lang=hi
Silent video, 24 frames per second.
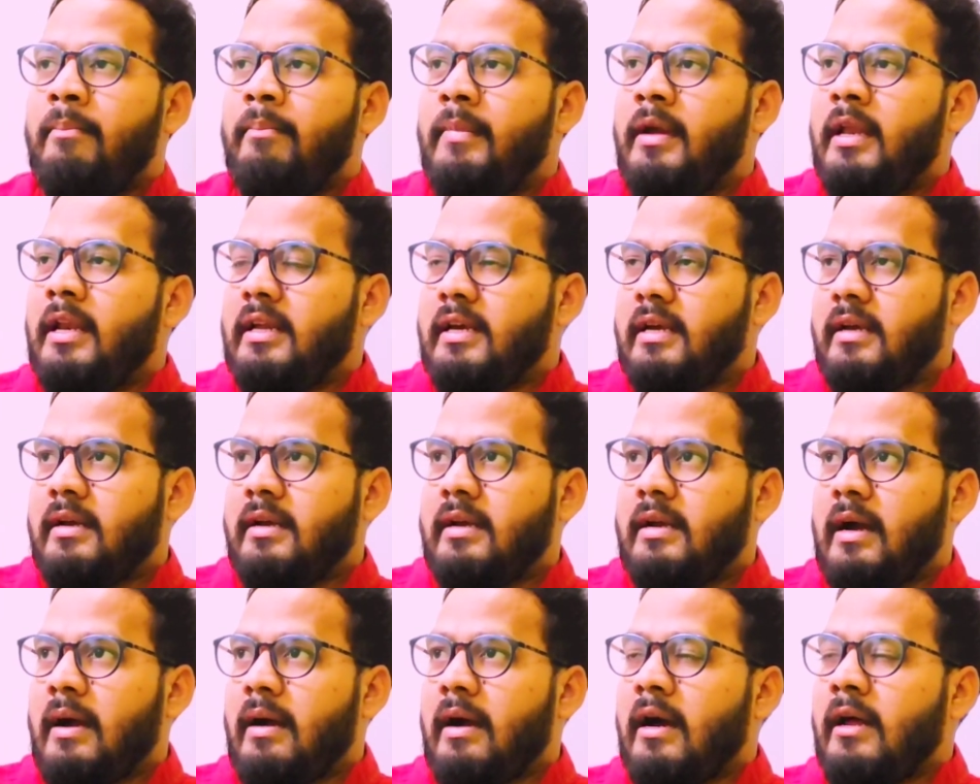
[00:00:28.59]
मिल्क
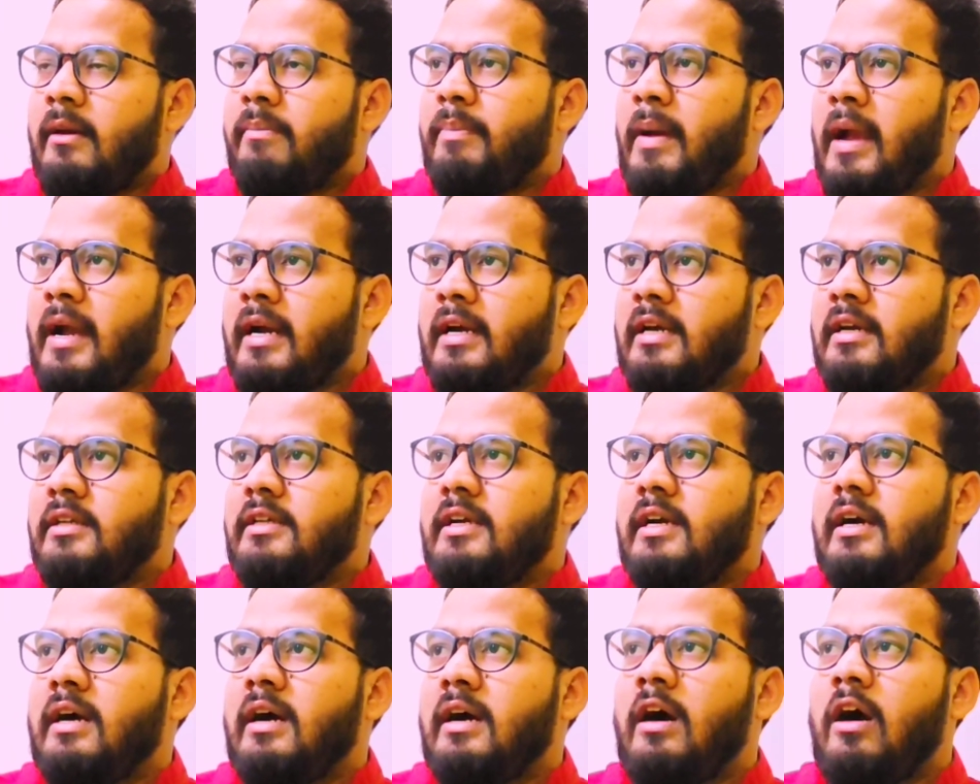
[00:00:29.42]
का अगर पैकेट
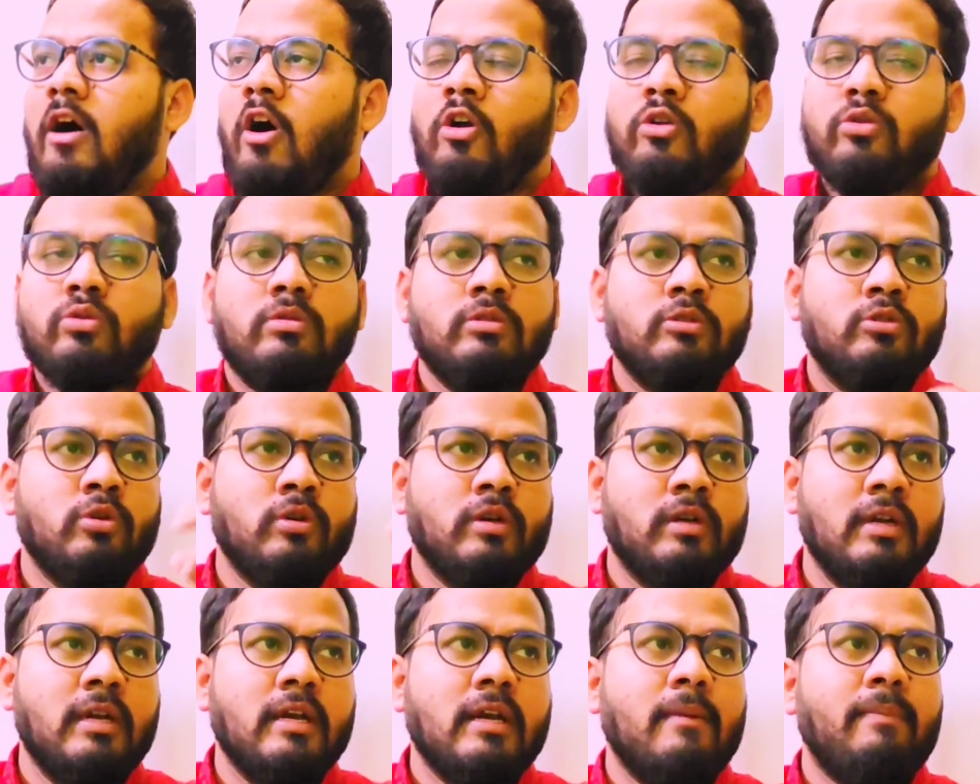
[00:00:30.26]
लीजिएगा और जो
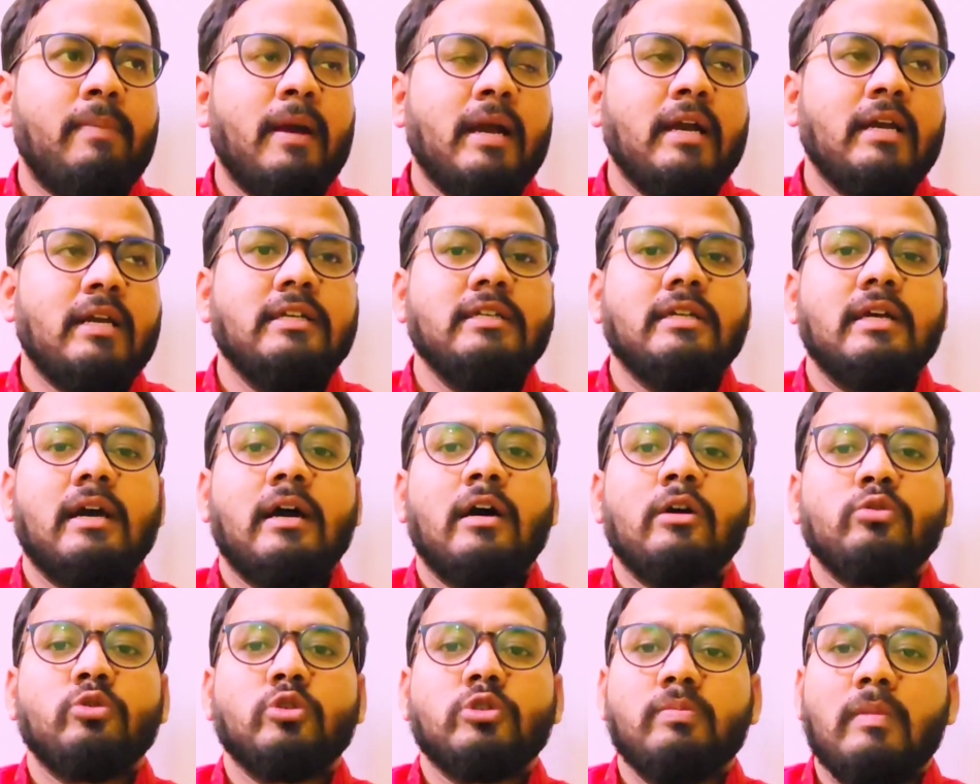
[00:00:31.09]
घी का पैकेट लीजिएगा
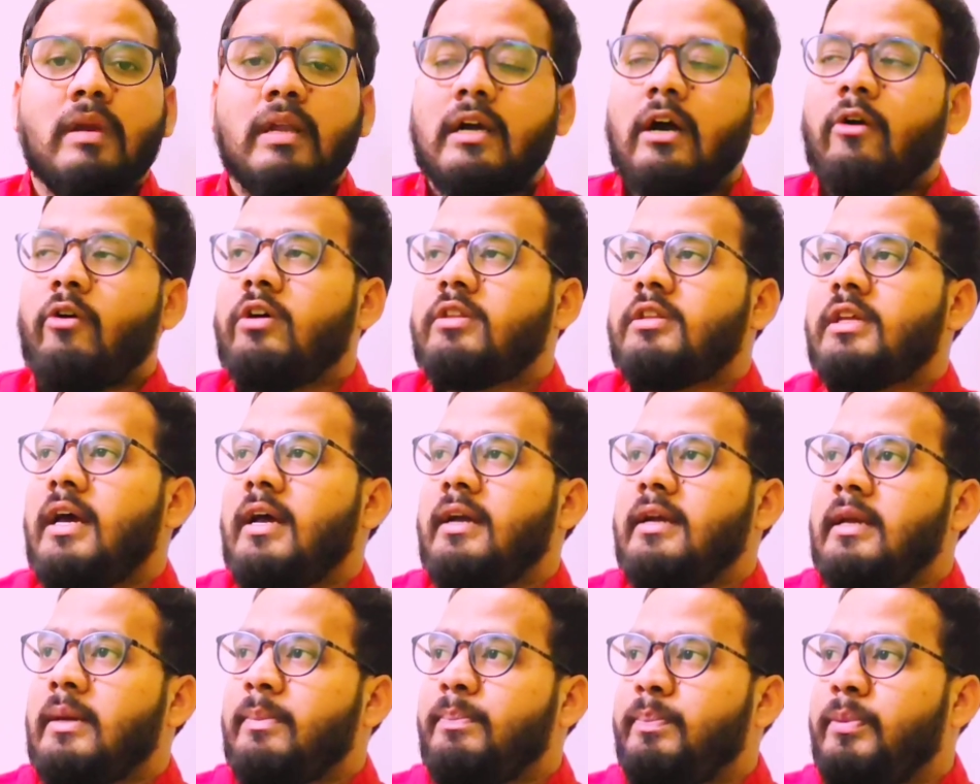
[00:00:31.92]
तो उसमें लिखा होता है
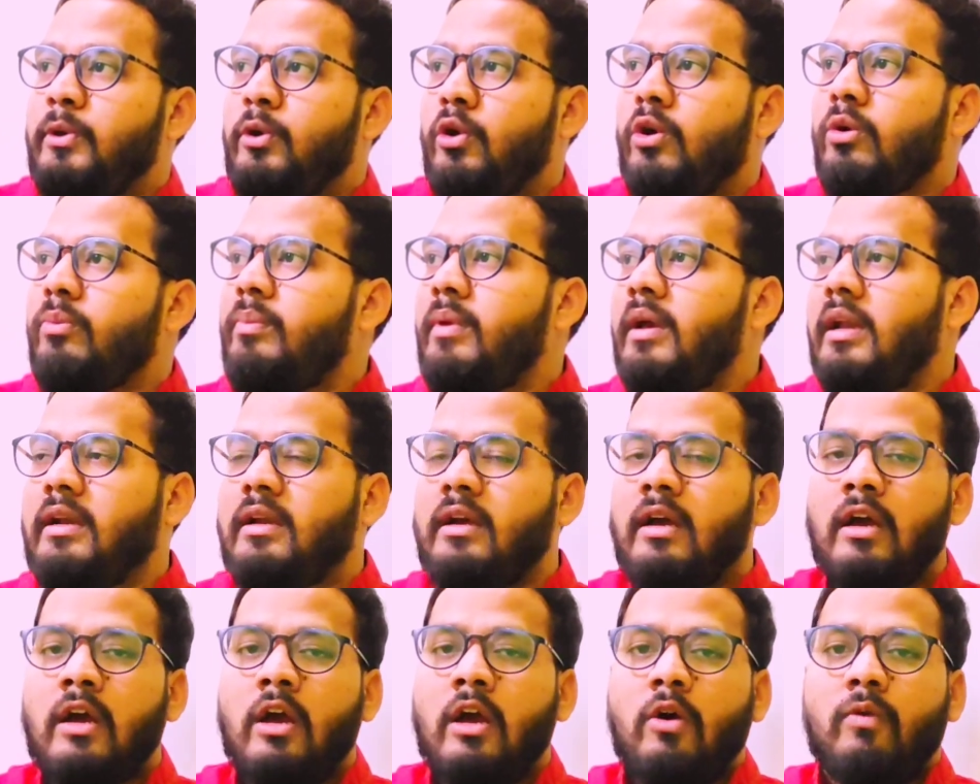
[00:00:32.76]
कि प्योर मिल्क